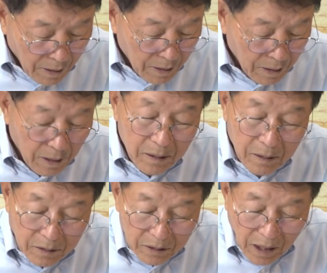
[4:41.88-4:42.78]
그,
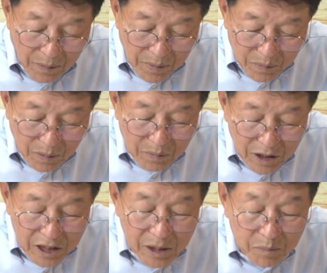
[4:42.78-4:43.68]
그 다음에 보면
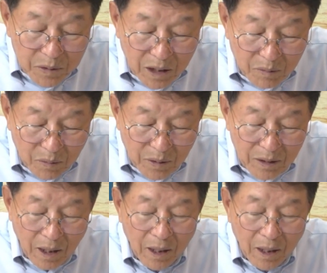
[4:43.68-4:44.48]
20절에 보면